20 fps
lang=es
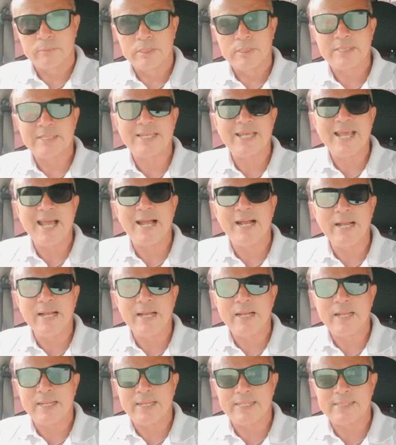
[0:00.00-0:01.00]
sean
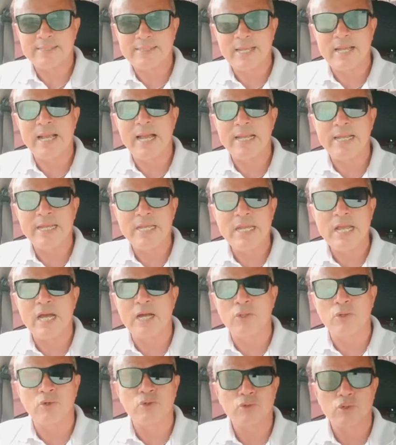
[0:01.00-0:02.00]
que estén
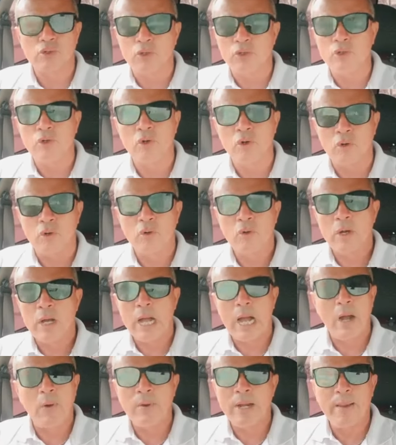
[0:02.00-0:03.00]
alineados o no
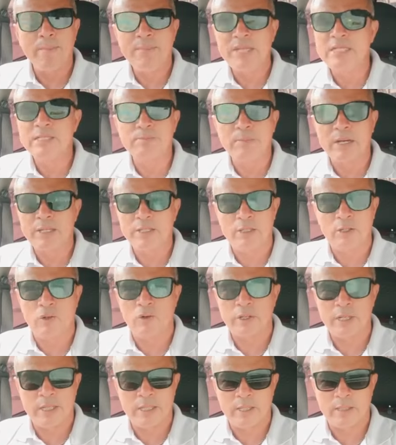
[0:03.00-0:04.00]
a una misma
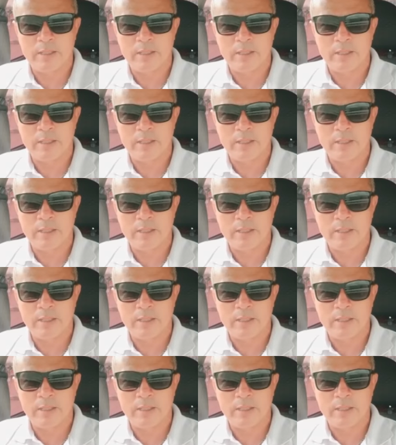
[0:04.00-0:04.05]
ideología.